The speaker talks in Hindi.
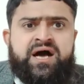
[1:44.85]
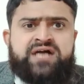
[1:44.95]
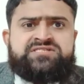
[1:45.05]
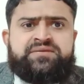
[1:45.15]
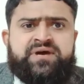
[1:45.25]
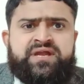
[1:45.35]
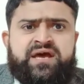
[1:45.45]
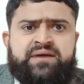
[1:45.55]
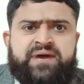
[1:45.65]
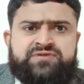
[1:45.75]
अंजमन
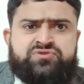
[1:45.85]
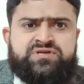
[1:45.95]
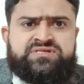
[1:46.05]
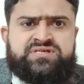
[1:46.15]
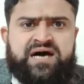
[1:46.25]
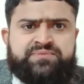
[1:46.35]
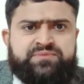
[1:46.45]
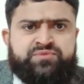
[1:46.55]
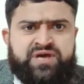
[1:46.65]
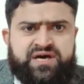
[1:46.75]
हमायतुल इस्लाम की
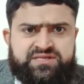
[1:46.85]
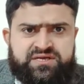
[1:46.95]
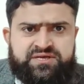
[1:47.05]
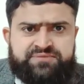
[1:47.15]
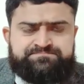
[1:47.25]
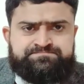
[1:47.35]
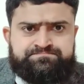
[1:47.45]
बुनियाद रखी